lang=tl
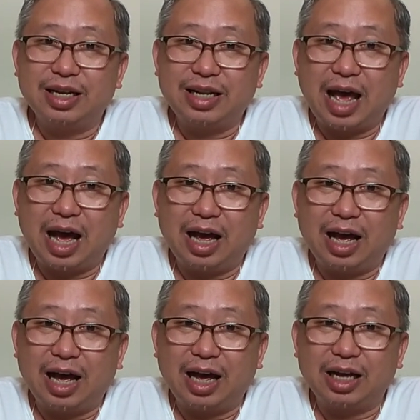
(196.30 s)
ng
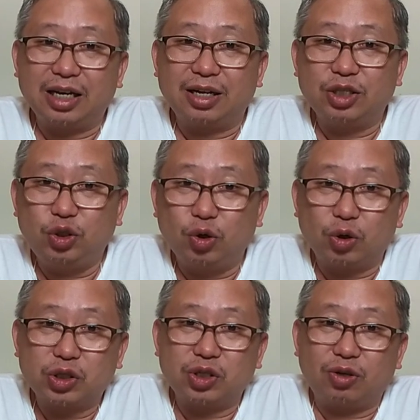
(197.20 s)
uh,
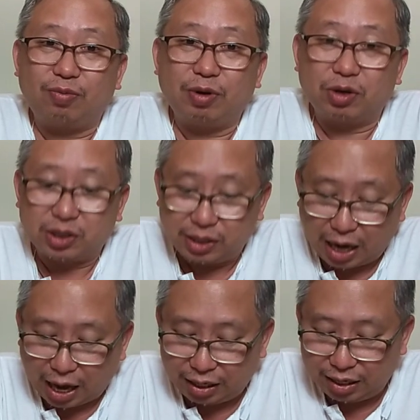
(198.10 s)
Diyos no because
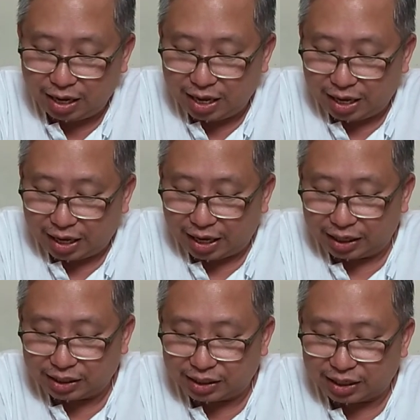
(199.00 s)
God
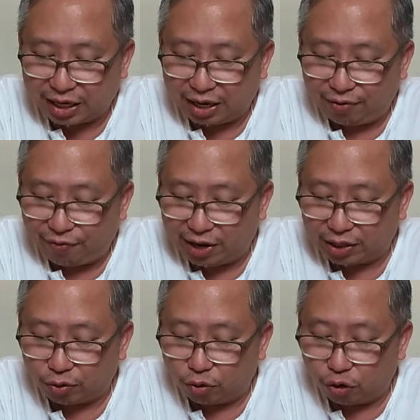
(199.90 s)
is
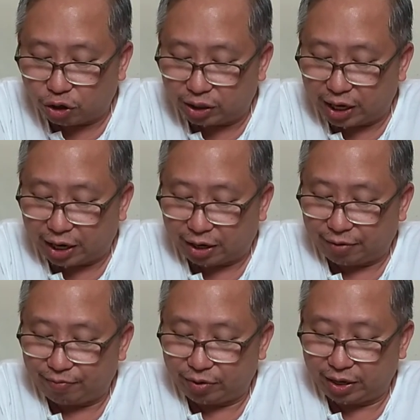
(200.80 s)
infinite order,
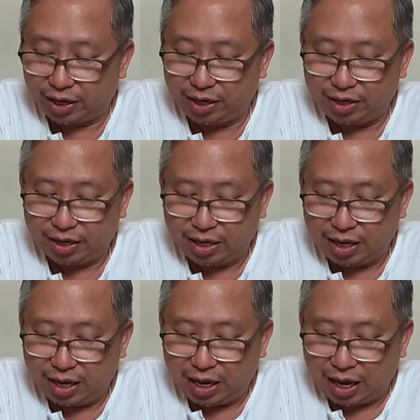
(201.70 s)
okay?
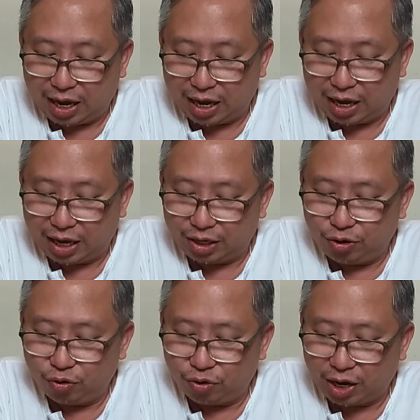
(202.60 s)
Uh,
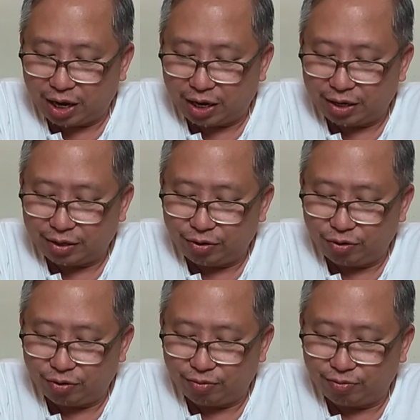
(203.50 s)
yung uh,
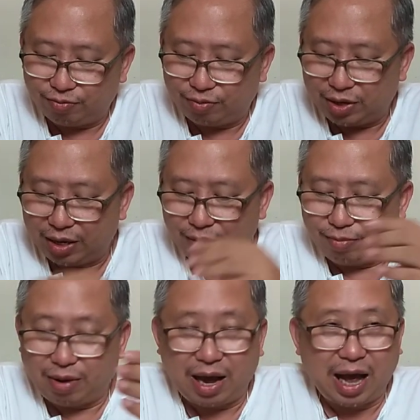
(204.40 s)
yung
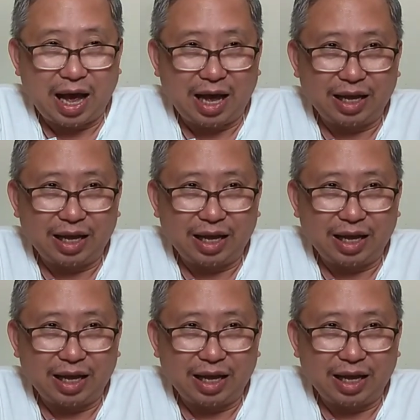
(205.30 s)
mga